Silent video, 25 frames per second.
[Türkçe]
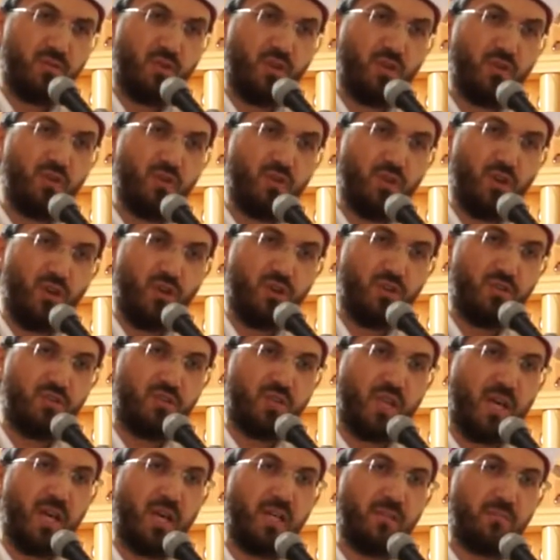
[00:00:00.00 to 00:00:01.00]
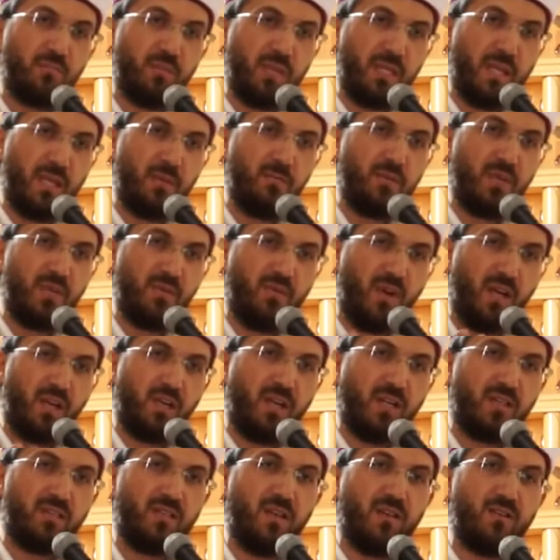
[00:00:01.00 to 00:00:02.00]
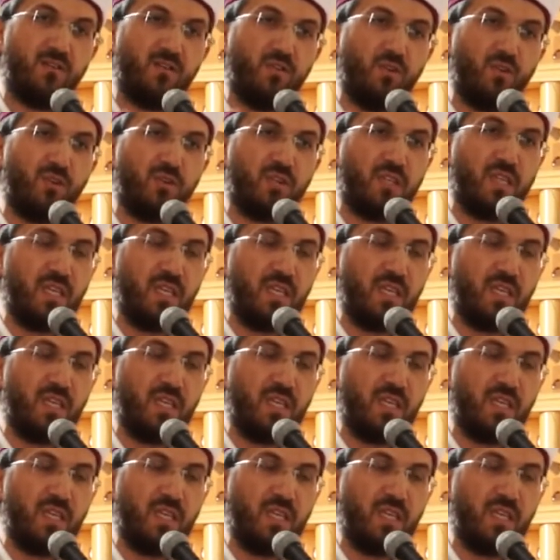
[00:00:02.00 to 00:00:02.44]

Dönüyor Saat bin Ebi Vakkas'a diyor